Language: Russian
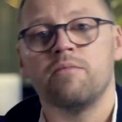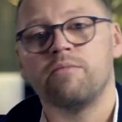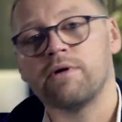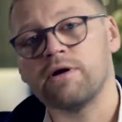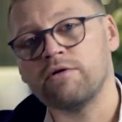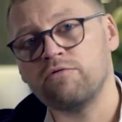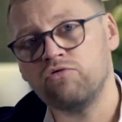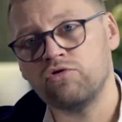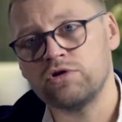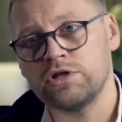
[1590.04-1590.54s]

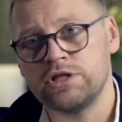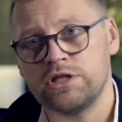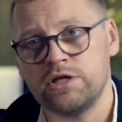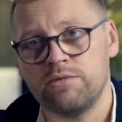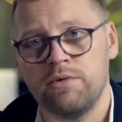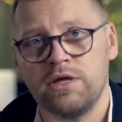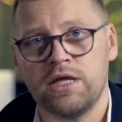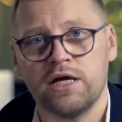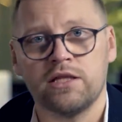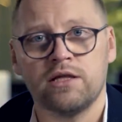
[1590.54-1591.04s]
проводите
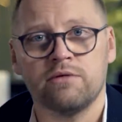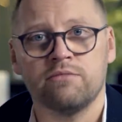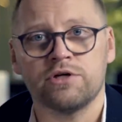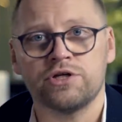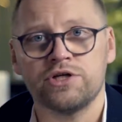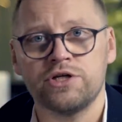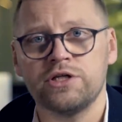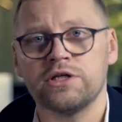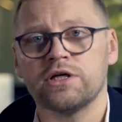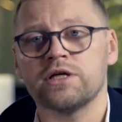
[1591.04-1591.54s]
меня до
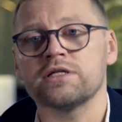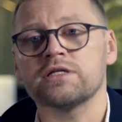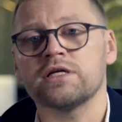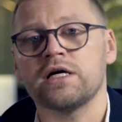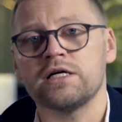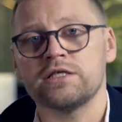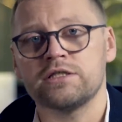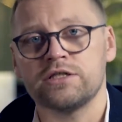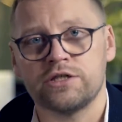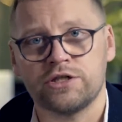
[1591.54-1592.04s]
машины,
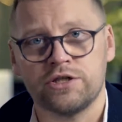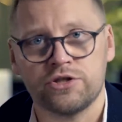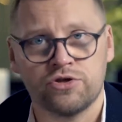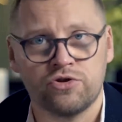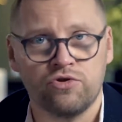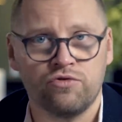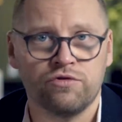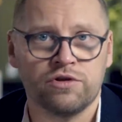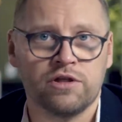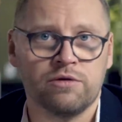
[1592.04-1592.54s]
рассказывайте,
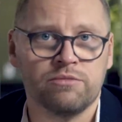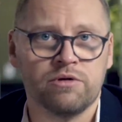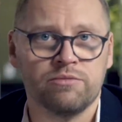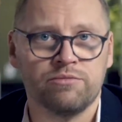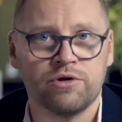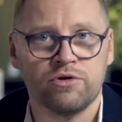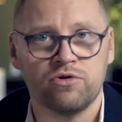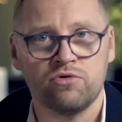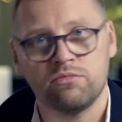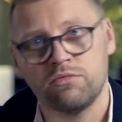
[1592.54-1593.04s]
что вы там
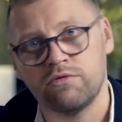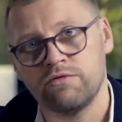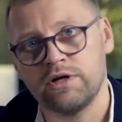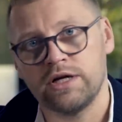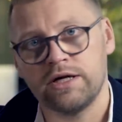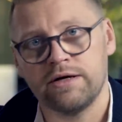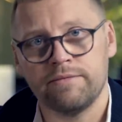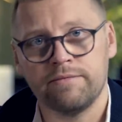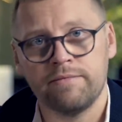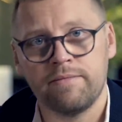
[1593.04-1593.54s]
напридумывали.